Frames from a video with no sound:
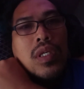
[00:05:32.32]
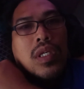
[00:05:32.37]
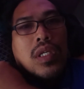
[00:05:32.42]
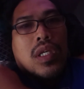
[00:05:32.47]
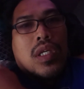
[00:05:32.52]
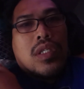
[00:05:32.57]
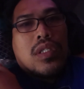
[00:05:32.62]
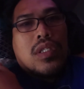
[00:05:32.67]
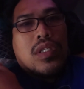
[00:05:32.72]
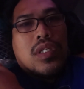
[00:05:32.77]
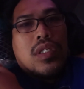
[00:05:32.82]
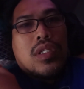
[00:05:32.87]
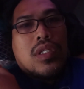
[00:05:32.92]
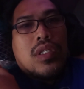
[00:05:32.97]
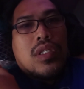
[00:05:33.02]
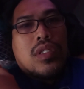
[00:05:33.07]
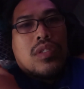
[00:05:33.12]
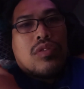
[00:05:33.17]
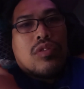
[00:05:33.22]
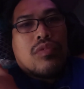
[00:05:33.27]

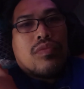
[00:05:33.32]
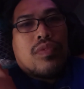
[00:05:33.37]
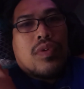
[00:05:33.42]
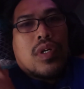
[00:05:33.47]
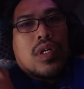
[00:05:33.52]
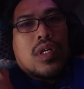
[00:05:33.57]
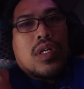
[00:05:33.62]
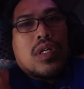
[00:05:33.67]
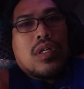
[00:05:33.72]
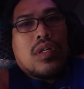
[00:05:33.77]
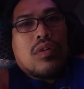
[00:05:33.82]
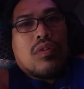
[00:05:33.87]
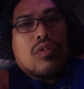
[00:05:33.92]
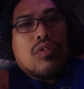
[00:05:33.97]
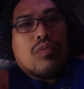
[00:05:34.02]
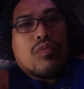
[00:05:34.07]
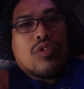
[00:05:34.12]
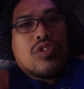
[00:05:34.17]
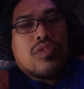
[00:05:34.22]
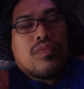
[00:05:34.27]
kasi so far
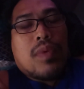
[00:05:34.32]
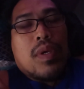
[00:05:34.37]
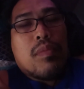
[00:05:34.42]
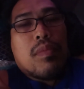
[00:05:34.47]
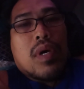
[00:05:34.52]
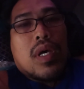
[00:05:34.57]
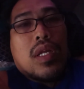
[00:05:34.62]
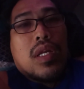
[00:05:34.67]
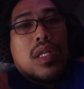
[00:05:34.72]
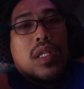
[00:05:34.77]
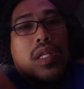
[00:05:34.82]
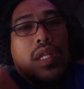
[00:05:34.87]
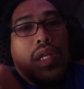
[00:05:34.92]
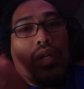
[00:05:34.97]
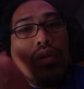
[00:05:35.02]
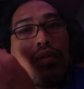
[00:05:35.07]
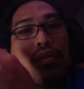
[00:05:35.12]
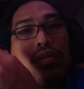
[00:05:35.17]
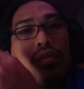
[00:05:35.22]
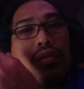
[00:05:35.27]
almost 500
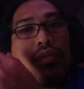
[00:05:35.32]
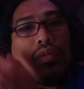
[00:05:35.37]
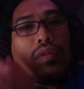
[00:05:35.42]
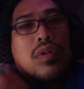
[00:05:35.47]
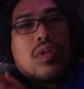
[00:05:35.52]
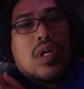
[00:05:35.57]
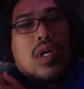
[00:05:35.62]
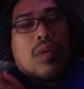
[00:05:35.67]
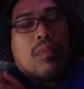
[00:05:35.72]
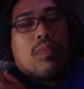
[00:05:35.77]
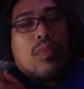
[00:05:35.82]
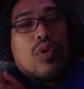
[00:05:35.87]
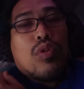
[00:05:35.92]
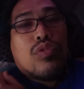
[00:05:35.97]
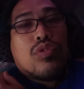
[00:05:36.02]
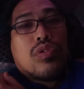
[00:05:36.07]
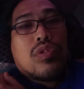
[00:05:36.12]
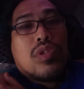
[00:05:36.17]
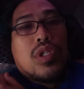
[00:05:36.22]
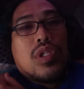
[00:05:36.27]
na yung
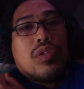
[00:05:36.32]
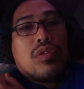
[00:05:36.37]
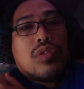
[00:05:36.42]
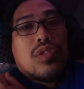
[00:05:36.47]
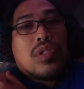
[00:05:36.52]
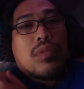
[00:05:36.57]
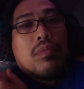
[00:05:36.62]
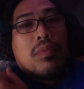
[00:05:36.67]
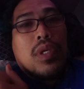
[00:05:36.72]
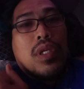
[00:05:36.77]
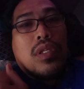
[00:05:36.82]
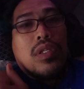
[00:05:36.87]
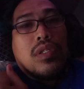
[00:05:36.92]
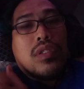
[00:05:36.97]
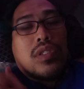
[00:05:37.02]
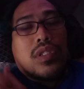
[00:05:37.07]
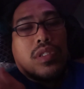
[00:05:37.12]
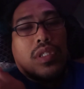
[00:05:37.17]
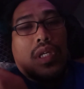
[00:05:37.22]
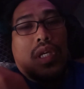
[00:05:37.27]
uploads ko dito sa main
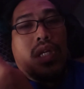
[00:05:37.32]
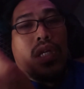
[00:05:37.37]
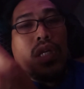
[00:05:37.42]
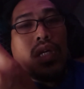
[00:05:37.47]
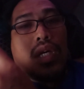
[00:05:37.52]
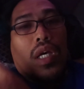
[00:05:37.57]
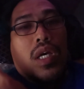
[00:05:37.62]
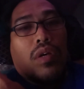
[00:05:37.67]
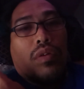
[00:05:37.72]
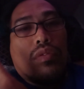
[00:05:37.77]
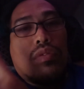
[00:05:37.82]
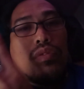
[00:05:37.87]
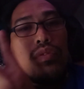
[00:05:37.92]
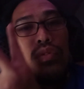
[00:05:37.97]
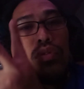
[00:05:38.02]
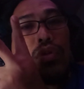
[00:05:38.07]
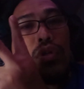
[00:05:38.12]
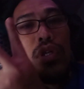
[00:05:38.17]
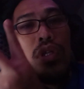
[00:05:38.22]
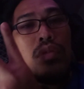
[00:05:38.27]
sa second account
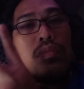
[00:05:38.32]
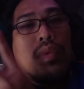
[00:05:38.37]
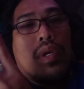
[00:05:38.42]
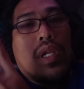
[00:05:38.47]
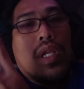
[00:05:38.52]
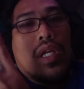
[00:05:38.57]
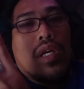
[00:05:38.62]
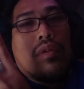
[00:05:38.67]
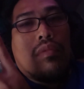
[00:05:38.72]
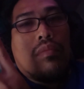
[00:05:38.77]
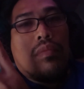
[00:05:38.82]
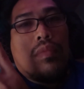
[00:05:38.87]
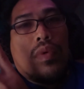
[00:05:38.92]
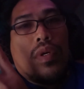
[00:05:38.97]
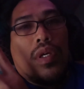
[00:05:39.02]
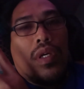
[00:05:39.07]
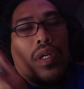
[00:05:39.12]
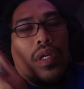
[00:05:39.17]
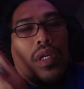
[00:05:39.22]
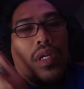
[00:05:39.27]
Ronald Melab
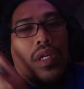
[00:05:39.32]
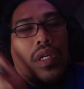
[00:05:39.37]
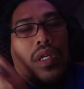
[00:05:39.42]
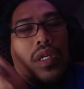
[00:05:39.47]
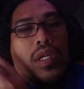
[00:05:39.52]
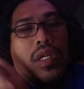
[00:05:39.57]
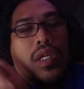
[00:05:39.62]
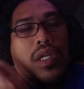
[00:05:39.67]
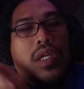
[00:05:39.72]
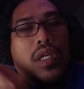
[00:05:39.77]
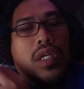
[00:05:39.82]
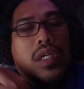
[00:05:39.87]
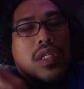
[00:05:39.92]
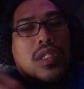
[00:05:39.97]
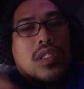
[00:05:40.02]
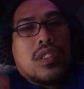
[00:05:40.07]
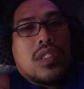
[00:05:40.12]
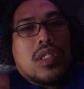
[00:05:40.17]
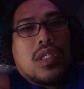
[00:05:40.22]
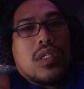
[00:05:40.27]
and
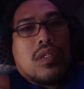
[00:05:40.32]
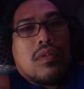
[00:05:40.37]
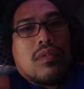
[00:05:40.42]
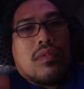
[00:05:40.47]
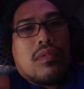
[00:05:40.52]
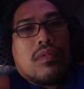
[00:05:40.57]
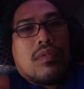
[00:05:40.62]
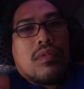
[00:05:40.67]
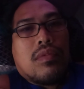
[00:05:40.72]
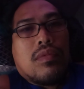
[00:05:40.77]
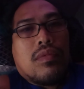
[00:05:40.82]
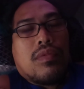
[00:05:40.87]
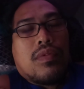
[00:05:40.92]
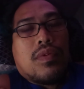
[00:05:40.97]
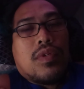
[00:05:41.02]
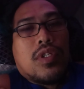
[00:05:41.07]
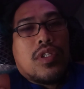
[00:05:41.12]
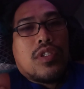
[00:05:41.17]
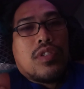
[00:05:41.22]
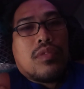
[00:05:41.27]
sa
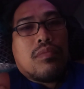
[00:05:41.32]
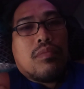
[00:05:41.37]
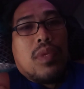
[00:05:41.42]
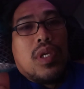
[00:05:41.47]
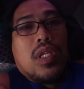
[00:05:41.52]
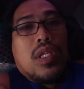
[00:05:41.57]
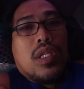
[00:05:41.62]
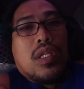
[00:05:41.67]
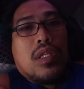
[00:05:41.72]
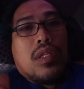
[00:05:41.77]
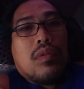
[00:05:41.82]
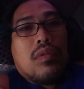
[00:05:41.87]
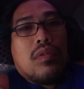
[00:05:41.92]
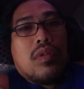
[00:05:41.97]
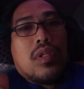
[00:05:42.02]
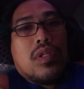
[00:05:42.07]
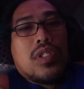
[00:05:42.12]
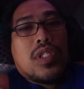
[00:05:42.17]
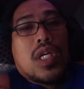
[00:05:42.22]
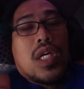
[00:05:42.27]
first main
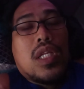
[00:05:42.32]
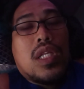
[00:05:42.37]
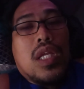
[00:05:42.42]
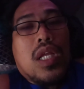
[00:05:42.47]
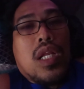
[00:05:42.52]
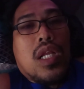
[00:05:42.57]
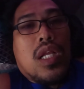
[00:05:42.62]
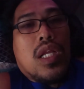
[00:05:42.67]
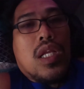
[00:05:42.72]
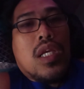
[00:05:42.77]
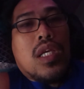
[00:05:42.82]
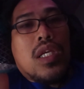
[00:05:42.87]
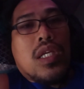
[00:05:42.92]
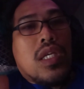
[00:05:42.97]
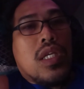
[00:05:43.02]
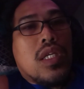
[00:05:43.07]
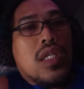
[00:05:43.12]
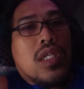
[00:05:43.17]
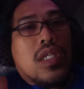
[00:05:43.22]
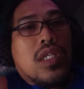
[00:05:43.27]
channel
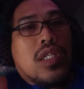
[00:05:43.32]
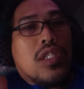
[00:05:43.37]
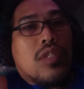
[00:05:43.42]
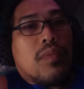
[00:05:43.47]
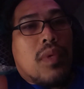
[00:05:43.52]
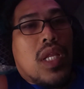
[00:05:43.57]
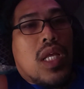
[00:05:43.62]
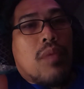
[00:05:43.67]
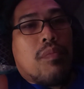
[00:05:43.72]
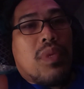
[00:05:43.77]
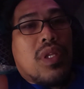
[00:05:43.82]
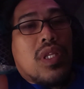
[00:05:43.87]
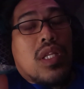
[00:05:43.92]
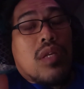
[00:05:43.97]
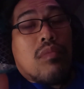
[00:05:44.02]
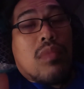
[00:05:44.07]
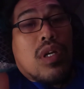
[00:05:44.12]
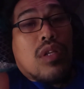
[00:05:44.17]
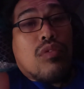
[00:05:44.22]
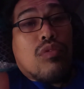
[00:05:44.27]
is malapit na
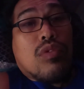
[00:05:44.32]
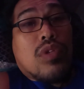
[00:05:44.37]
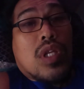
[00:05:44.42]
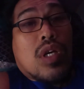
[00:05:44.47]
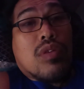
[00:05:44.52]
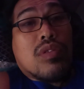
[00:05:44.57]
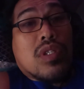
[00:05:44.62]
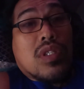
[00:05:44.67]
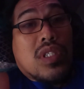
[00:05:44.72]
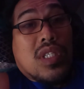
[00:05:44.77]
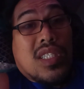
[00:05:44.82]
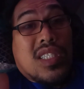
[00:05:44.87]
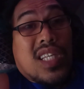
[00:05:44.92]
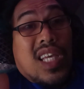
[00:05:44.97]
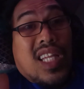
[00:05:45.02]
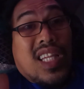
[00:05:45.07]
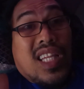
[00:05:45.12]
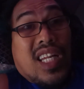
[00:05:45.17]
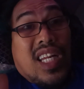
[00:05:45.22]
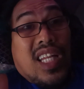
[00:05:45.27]
mag
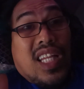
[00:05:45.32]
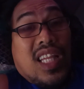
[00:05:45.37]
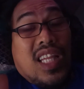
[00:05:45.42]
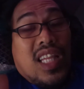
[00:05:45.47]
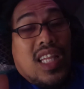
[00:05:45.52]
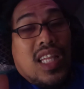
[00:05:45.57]
2,600